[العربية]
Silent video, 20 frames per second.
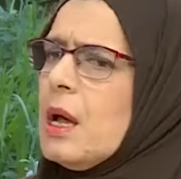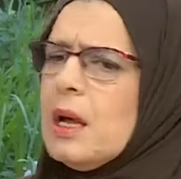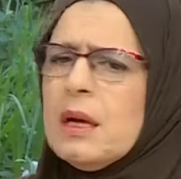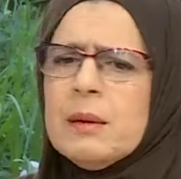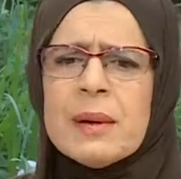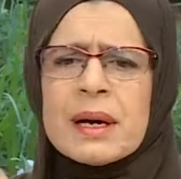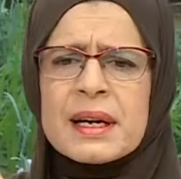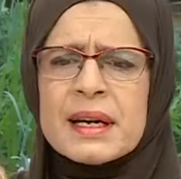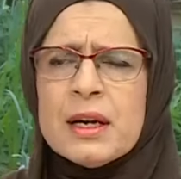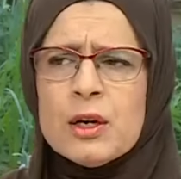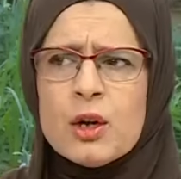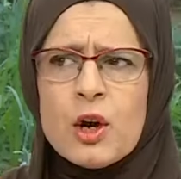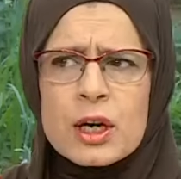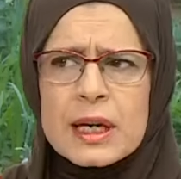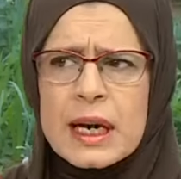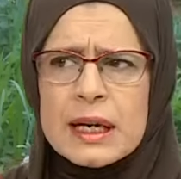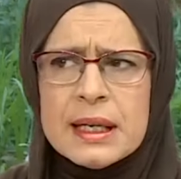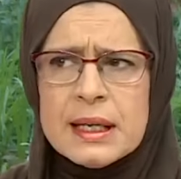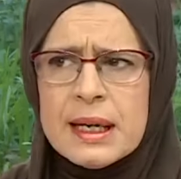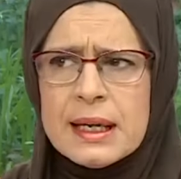المره
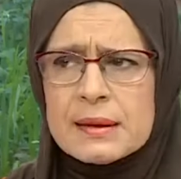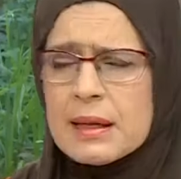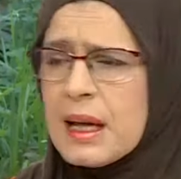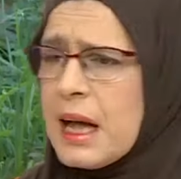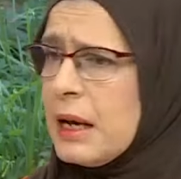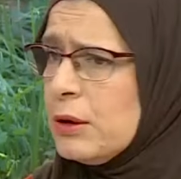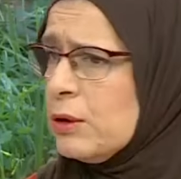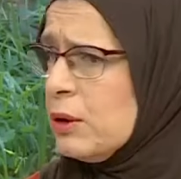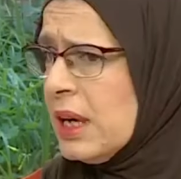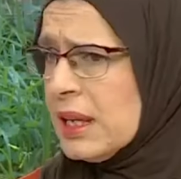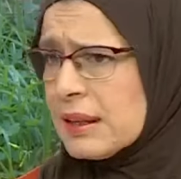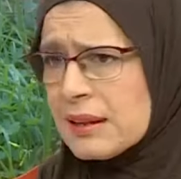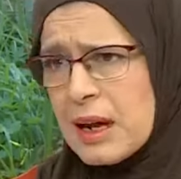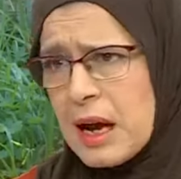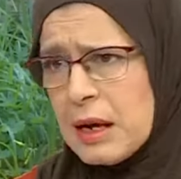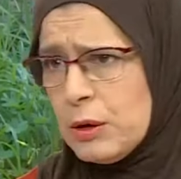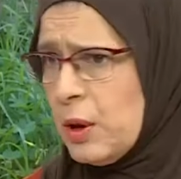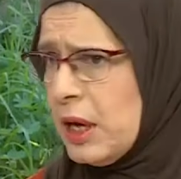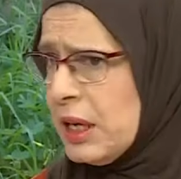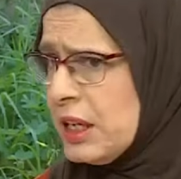الاخرى اللي نعطيها له
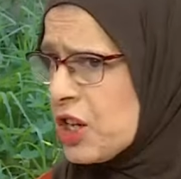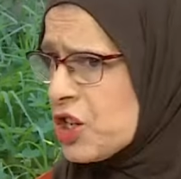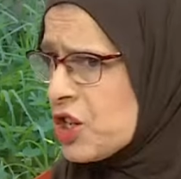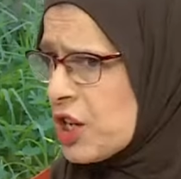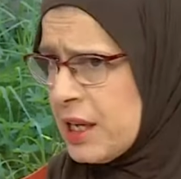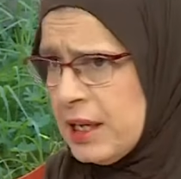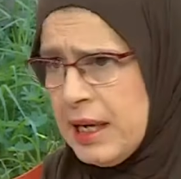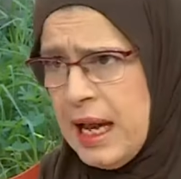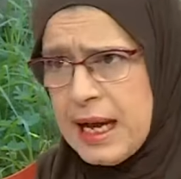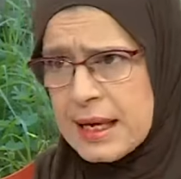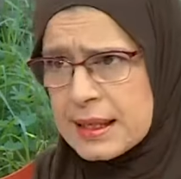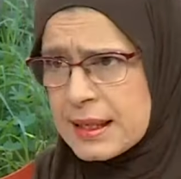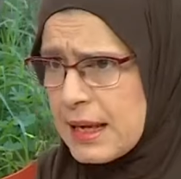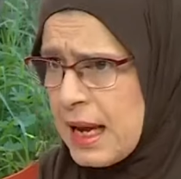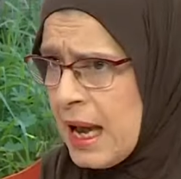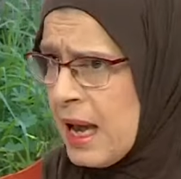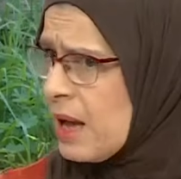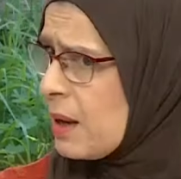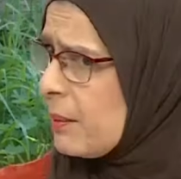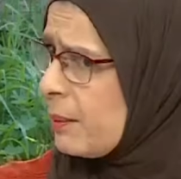نعطيها له على شكل
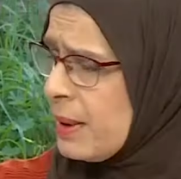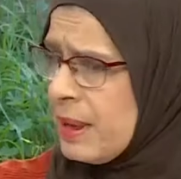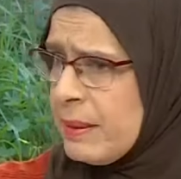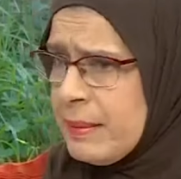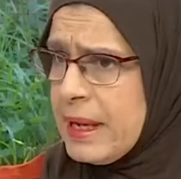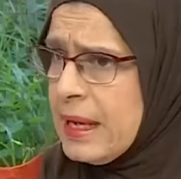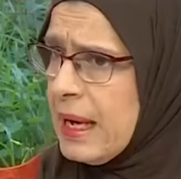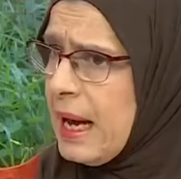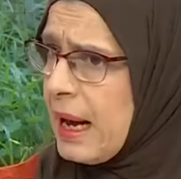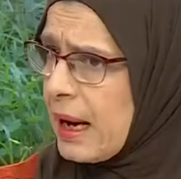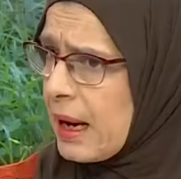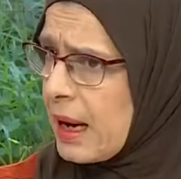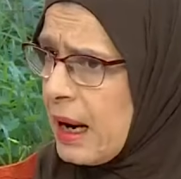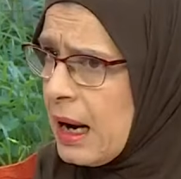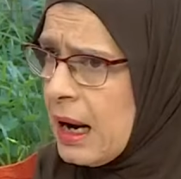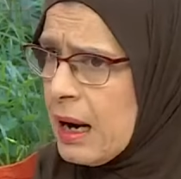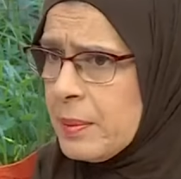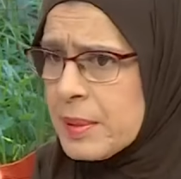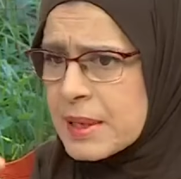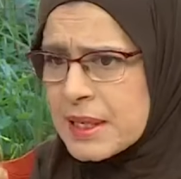حساء
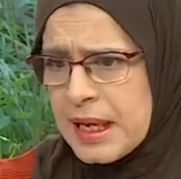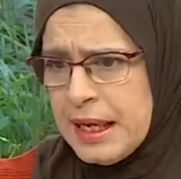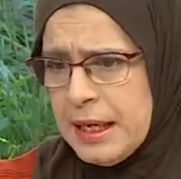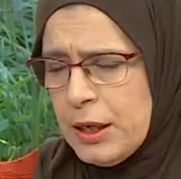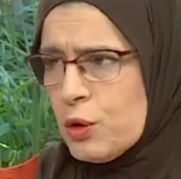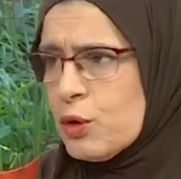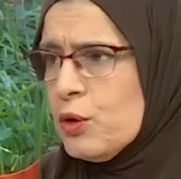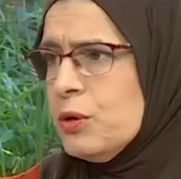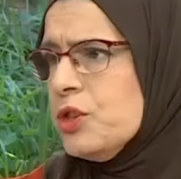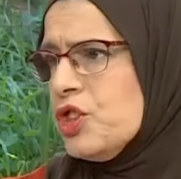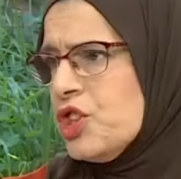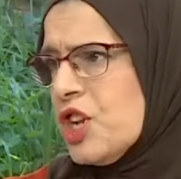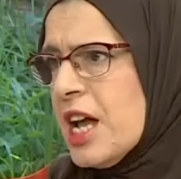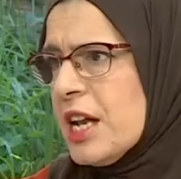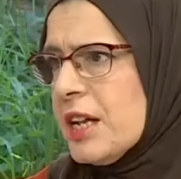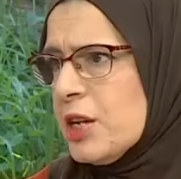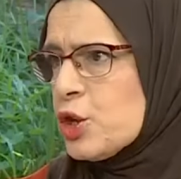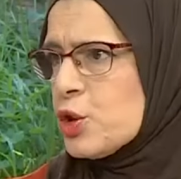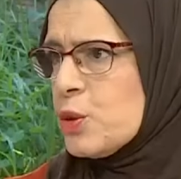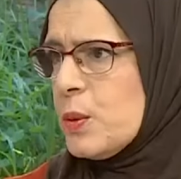بالملعقه بصح يكون
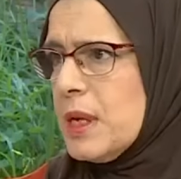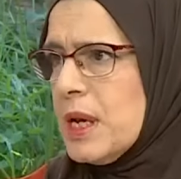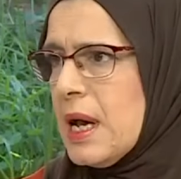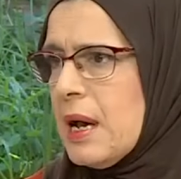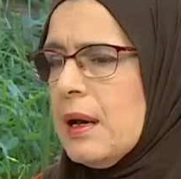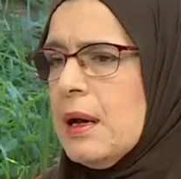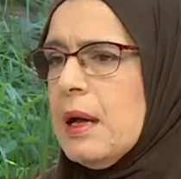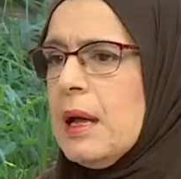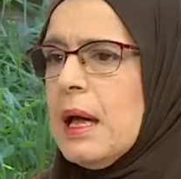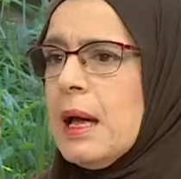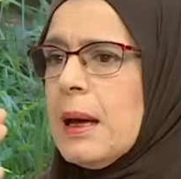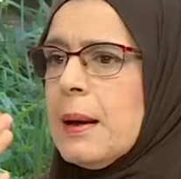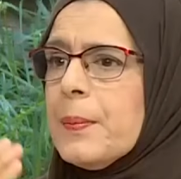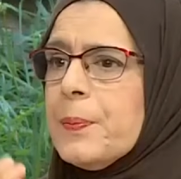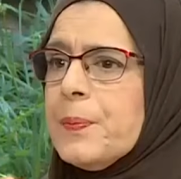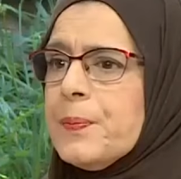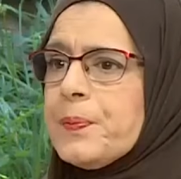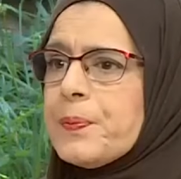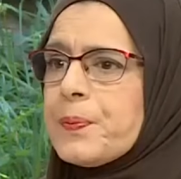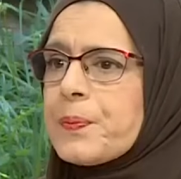جاري شويه ما يزيدوا لا
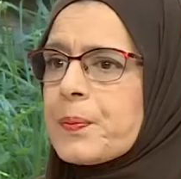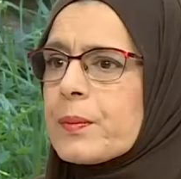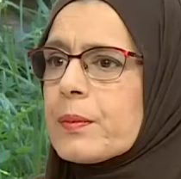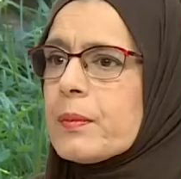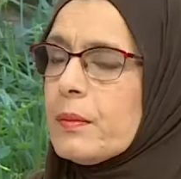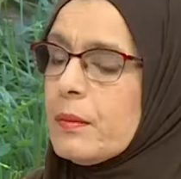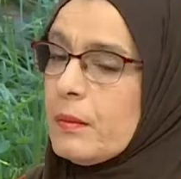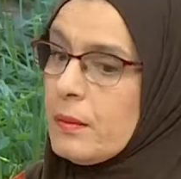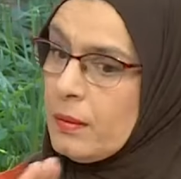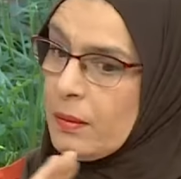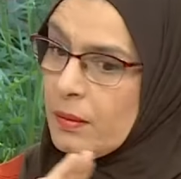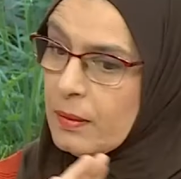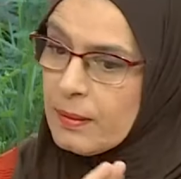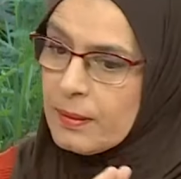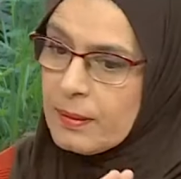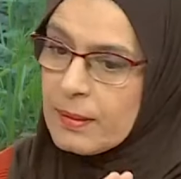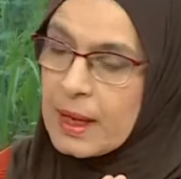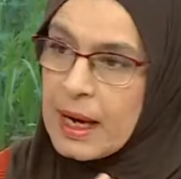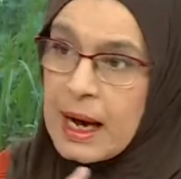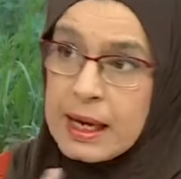والو ني زيت
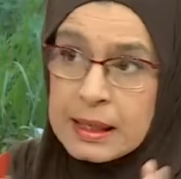ني والو